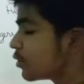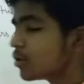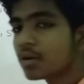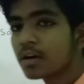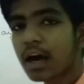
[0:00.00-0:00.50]
है
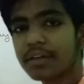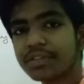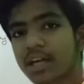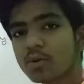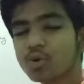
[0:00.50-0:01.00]
वो
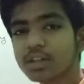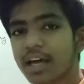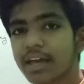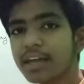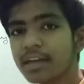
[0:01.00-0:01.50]
अंदर
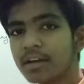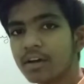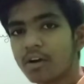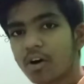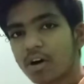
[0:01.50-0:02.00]
होता है
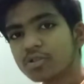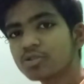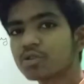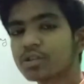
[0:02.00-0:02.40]
और जो